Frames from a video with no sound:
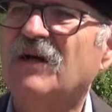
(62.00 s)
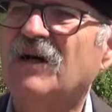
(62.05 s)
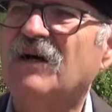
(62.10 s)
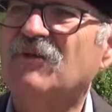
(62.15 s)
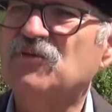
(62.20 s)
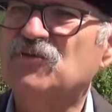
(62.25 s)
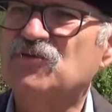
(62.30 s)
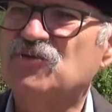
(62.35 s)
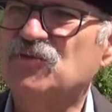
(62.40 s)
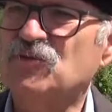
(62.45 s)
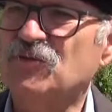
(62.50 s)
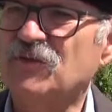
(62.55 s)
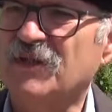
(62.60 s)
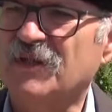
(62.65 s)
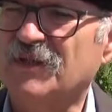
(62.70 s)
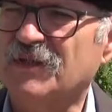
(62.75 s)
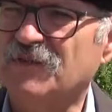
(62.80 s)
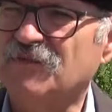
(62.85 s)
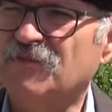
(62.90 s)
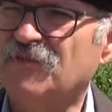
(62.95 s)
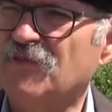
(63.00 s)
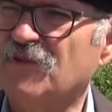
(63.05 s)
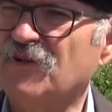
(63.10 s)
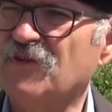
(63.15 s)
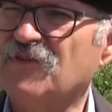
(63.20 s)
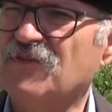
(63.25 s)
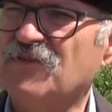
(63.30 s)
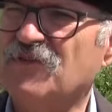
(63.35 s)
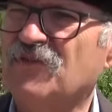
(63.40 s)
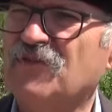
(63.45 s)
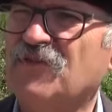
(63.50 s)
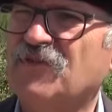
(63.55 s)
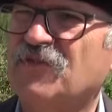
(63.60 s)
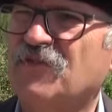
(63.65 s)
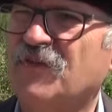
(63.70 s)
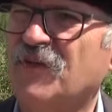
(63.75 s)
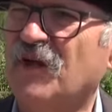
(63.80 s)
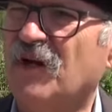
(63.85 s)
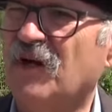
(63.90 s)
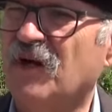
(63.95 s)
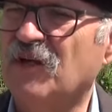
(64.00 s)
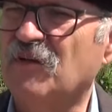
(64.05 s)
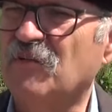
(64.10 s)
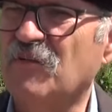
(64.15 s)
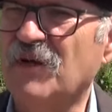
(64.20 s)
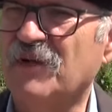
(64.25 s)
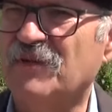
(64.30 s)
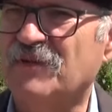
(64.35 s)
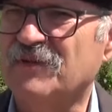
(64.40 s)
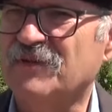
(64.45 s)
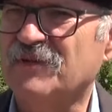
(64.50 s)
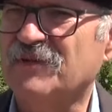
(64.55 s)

Avusturyalı, Fransız ve Alman